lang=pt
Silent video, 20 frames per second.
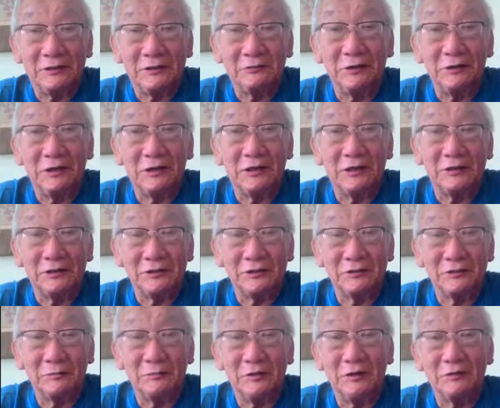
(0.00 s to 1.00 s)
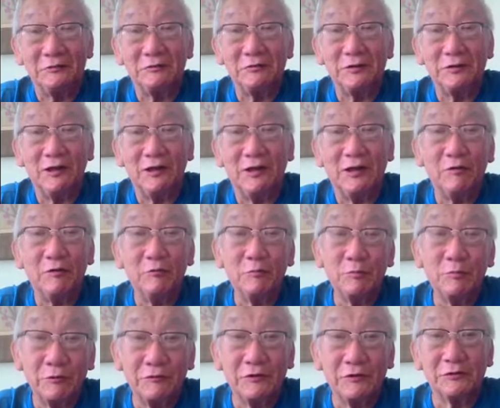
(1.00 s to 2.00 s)
E um agradecimento ao
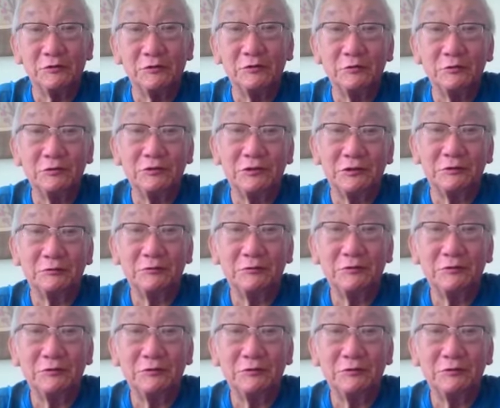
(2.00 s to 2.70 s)
professor Rodrigo.